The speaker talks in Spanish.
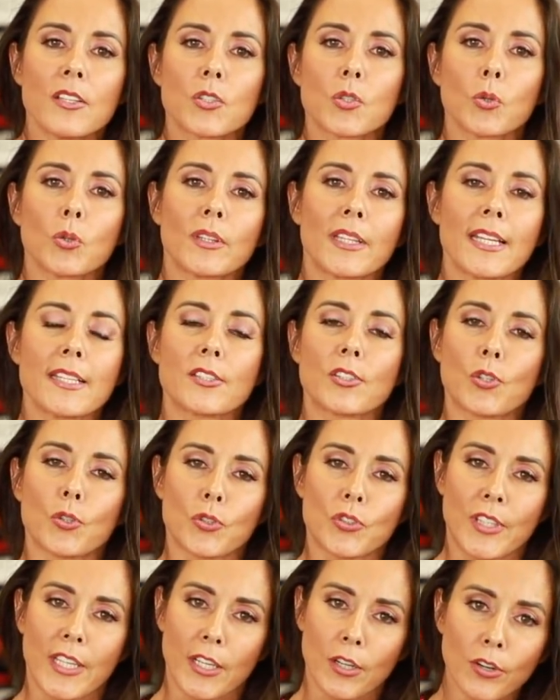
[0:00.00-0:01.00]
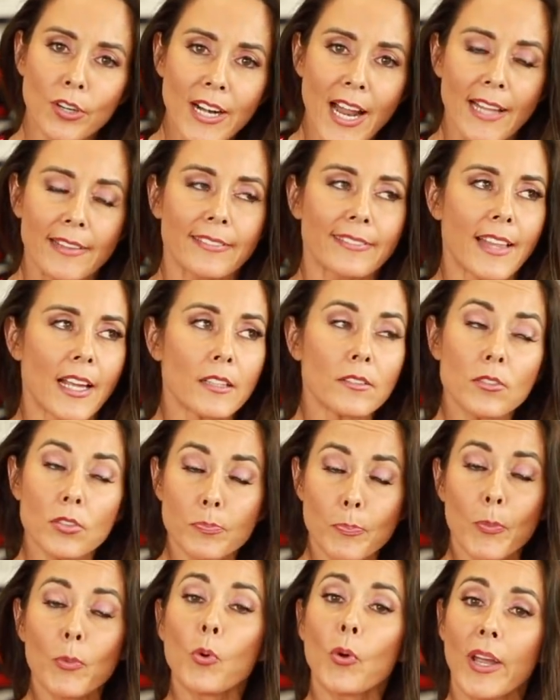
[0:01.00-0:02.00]
su testosterona,
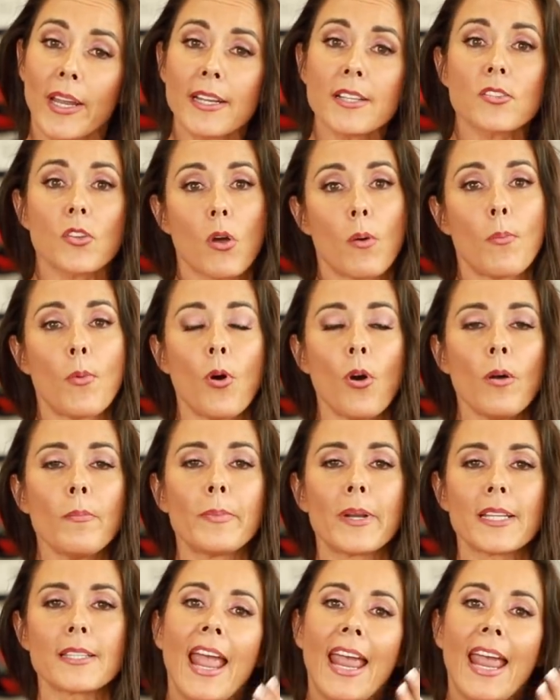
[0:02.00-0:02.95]
tanto mujeres como hombres.